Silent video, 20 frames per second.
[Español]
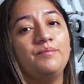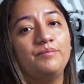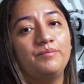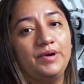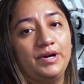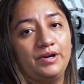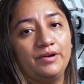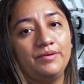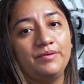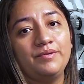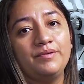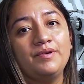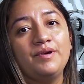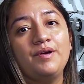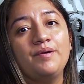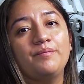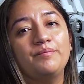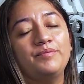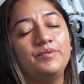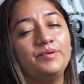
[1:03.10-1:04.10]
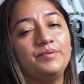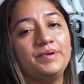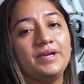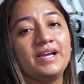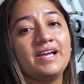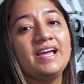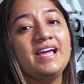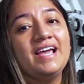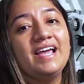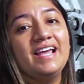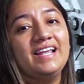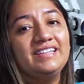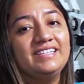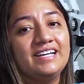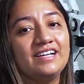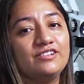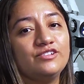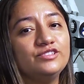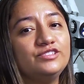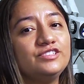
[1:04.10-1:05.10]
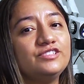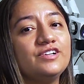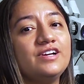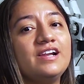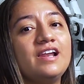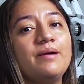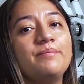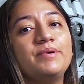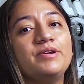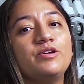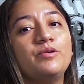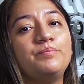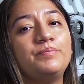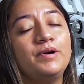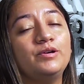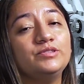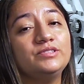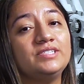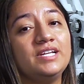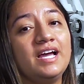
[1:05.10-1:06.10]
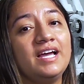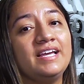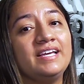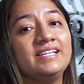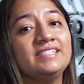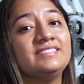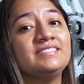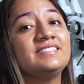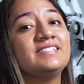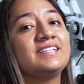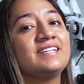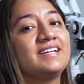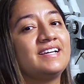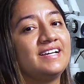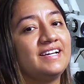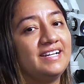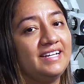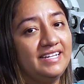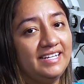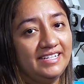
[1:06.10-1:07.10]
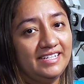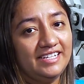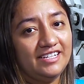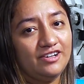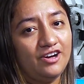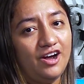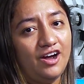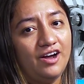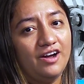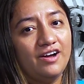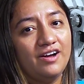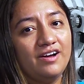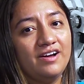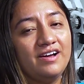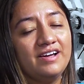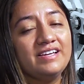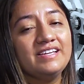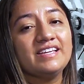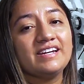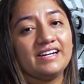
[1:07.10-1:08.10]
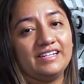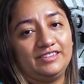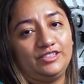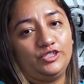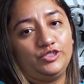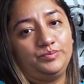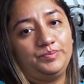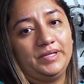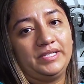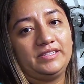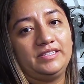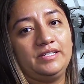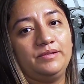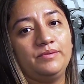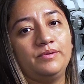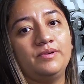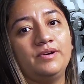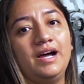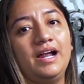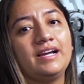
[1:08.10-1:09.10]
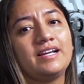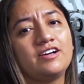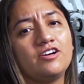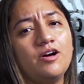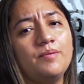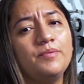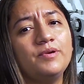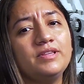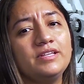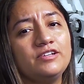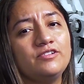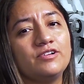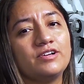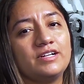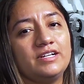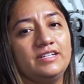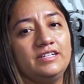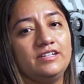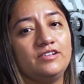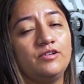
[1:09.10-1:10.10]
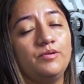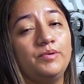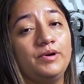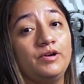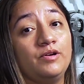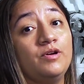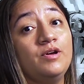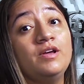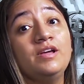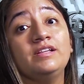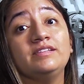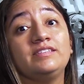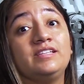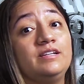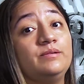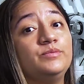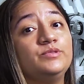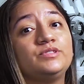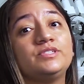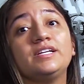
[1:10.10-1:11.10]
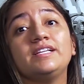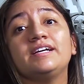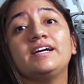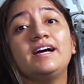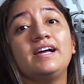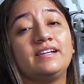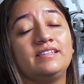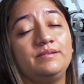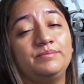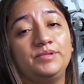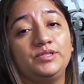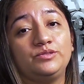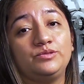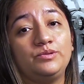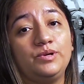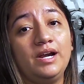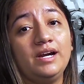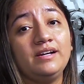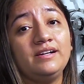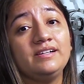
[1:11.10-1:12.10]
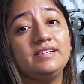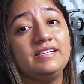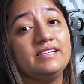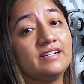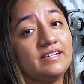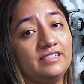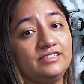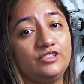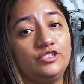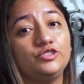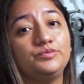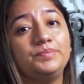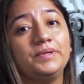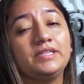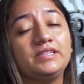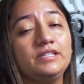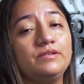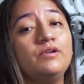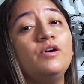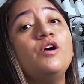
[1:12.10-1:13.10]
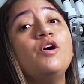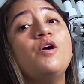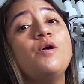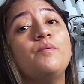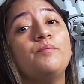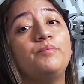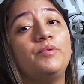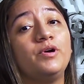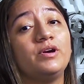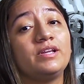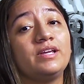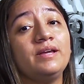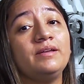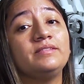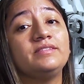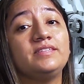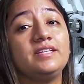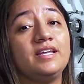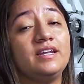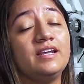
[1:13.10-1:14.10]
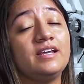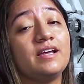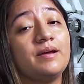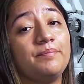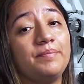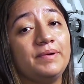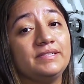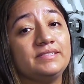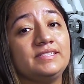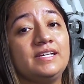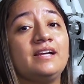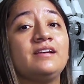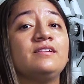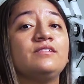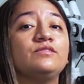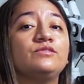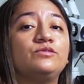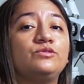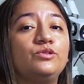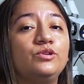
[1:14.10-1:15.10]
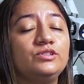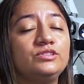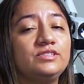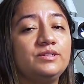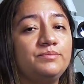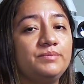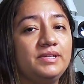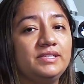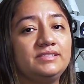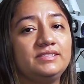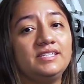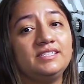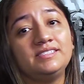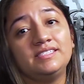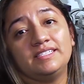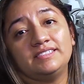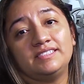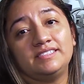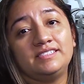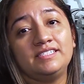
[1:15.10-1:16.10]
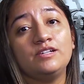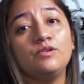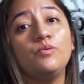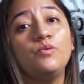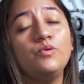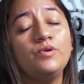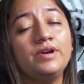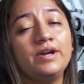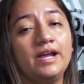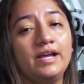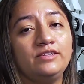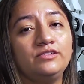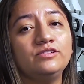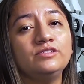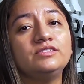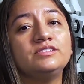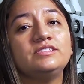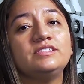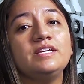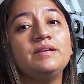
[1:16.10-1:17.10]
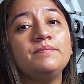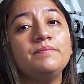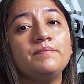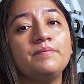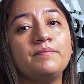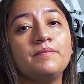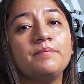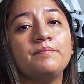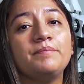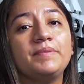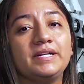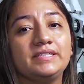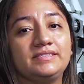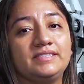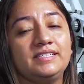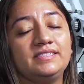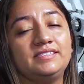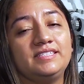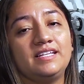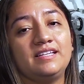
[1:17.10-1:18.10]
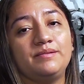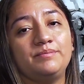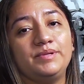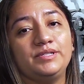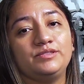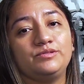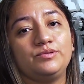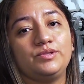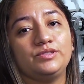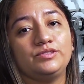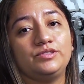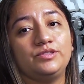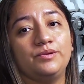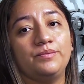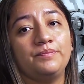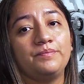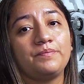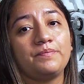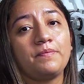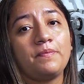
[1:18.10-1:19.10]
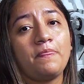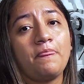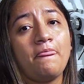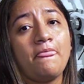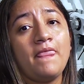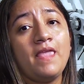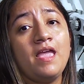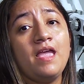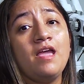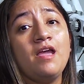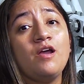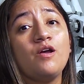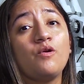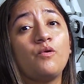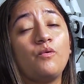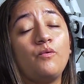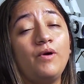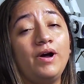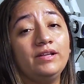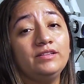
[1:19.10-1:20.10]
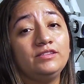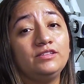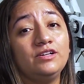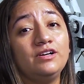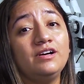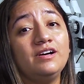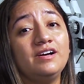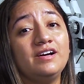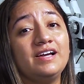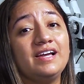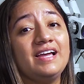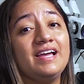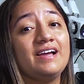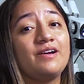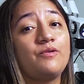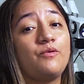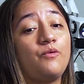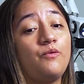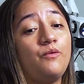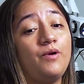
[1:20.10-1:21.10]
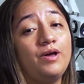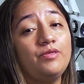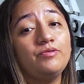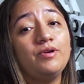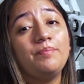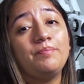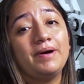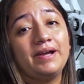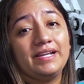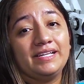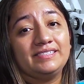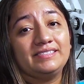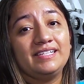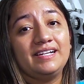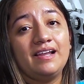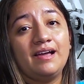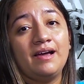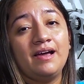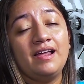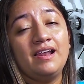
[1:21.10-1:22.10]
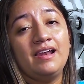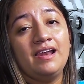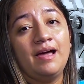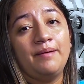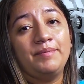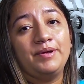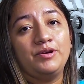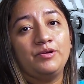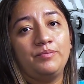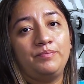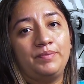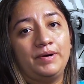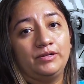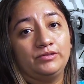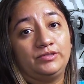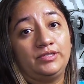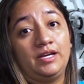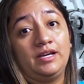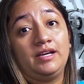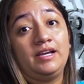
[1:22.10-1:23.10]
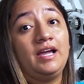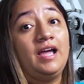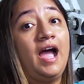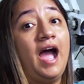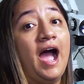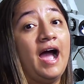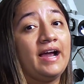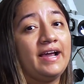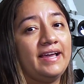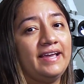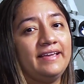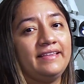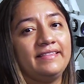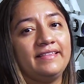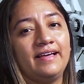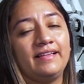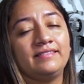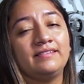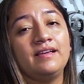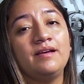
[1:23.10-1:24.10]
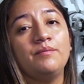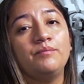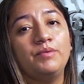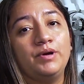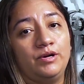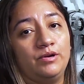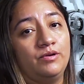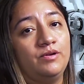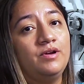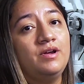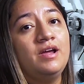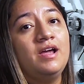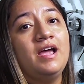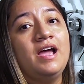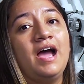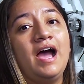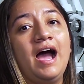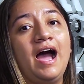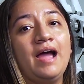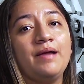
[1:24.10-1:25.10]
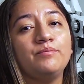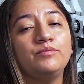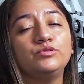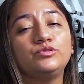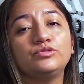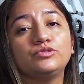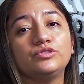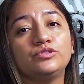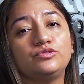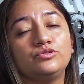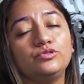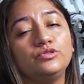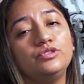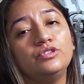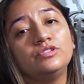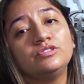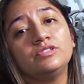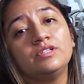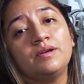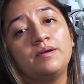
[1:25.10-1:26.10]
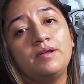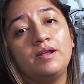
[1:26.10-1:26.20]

Bueno, muy bien. El diagnóstico de la menopausia es clínico y retrospectivo. Al cómo digo clínico, bueno, tenemos que dejar de menstruar y retrospectivo porque tiene que pasar 12 meses, es decir, un año sin presencia de menstruación. ¿Cuánto, ¿Cuándo aparece la, la menopausia? ¿A qué edad? Bueno, hay muchos estudios,